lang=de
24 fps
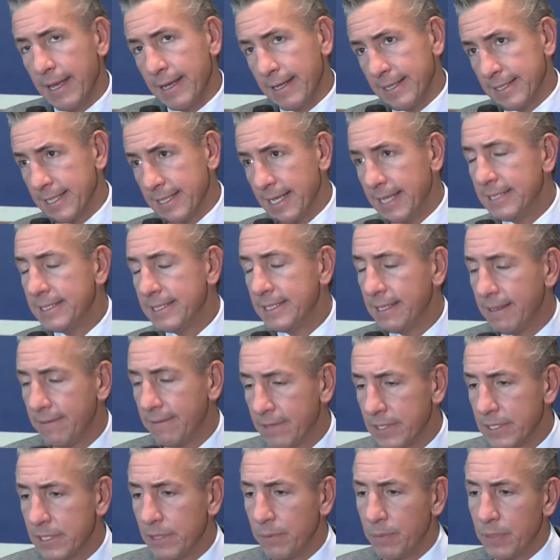Das Einzige,
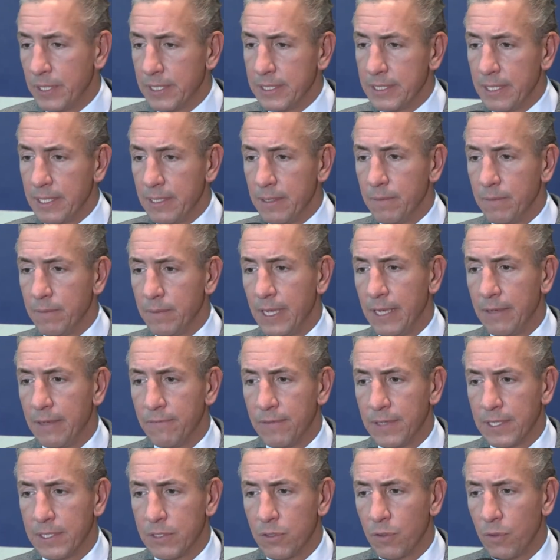was die Patientin
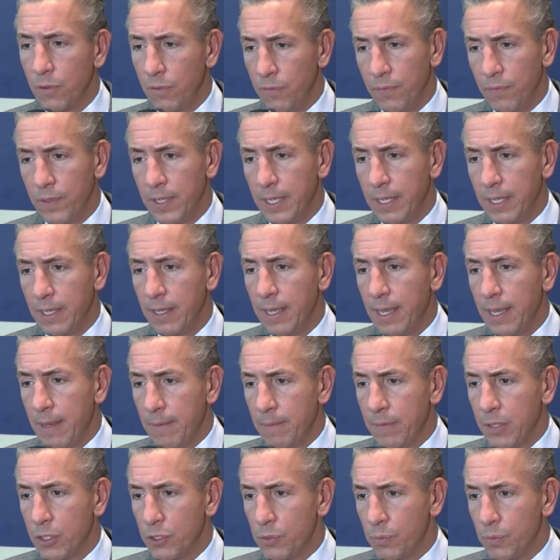etwas häufiger
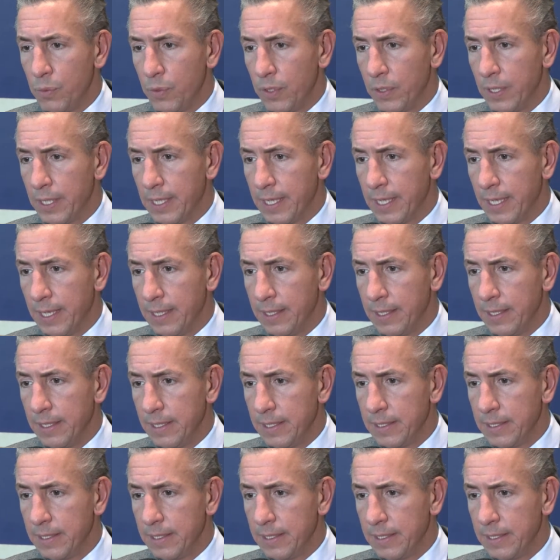mal spüren kann,